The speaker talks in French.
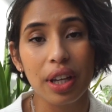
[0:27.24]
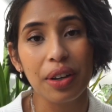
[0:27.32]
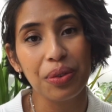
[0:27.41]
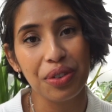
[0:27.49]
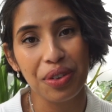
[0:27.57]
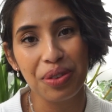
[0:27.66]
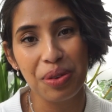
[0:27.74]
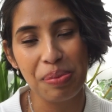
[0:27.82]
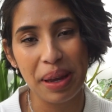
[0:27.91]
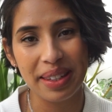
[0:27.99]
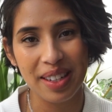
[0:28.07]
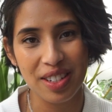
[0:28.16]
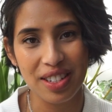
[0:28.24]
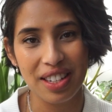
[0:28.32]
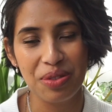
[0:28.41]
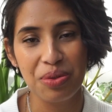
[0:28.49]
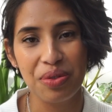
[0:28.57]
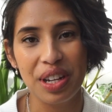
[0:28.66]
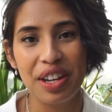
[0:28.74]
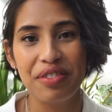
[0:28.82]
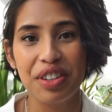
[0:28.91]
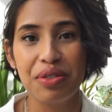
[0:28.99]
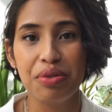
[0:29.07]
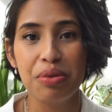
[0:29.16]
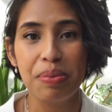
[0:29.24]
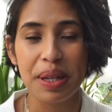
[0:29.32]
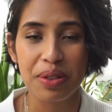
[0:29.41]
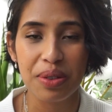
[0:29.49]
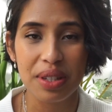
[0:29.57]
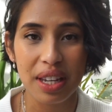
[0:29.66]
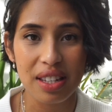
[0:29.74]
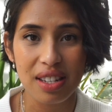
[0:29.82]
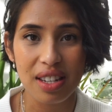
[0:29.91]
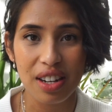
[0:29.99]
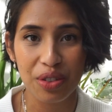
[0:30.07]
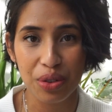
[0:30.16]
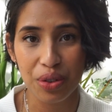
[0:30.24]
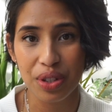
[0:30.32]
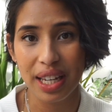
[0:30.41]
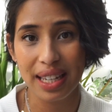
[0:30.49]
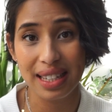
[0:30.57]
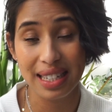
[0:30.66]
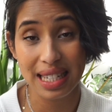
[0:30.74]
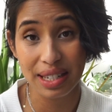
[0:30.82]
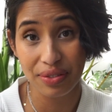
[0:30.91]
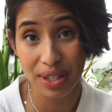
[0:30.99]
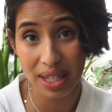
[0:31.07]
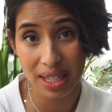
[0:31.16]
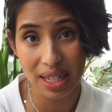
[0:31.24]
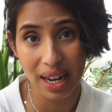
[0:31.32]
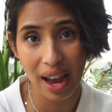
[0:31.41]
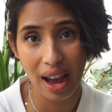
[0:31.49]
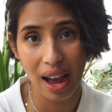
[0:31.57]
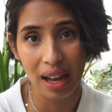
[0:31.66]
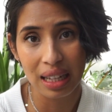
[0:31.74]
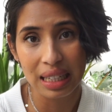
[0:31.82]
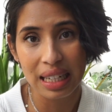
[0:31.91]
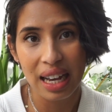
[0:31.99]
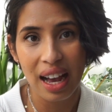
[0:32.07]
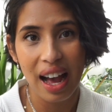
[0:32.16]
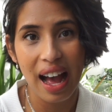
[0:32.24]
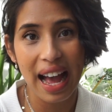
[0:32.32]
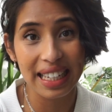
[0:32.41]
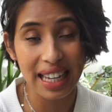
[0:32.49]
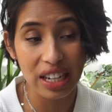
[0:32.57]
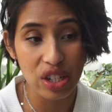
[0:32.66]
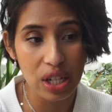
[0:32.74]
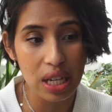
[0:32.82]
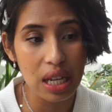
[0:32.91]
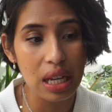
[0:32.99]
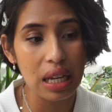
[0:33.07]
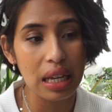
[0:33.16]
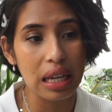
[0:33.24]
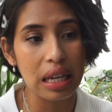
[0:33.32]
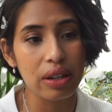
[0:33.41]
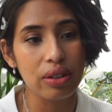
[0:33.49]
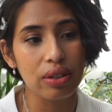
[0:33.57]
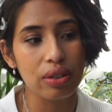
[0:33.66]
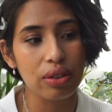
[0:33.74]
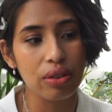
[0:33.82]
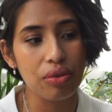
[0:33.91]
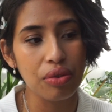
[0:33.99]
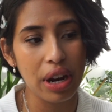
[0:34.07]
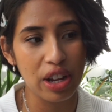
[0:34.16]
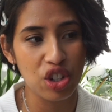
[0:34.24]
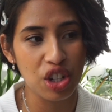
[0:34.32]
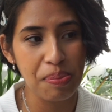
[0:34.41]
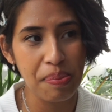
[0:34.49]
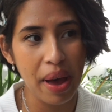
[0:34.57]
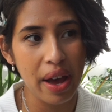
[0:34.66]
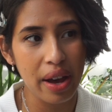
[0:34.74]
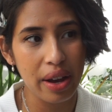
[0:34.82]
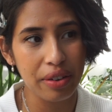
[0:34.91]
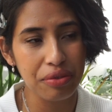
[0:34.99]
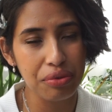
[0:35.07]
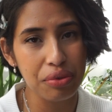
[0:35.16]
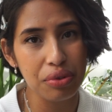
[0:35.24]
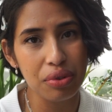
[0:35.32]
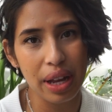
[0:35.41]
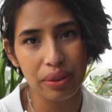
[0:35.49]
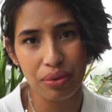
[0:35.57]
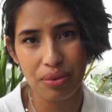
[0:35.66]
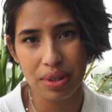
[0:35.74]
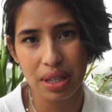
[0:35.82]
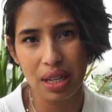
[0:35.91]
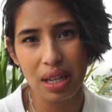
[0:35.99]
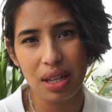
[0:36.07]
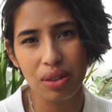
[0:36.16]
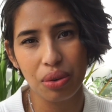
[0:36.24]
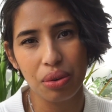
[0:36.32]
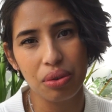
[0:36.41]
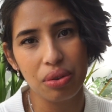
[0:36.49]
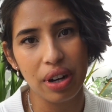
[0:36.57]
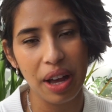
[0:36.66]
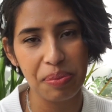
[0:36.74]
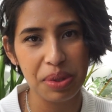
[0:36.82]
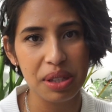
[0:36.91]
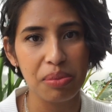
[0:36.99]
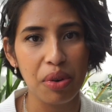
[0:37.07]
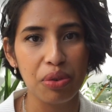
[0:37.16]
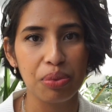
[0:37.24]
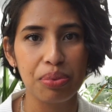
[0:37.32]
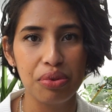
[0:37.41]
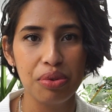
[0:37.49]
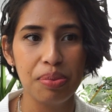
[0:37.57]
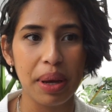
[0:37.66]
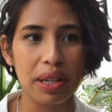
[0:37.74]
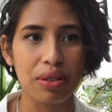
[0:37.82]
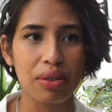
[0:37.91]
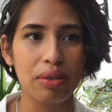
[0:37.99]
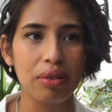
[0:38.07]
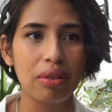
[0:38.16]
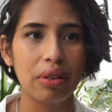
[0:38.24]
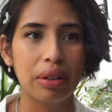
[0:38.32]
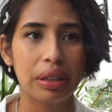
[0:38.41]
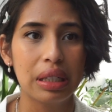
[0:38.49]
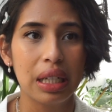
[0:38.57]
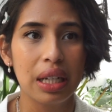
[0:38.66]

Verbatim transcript: très contente de partager cette nouvelle avec vous parce que ça a été quelque chose qui a été difficile à à cacher et voilà j'ai pas voulu l'annoncer trop rapidement non plus parce parce que euh,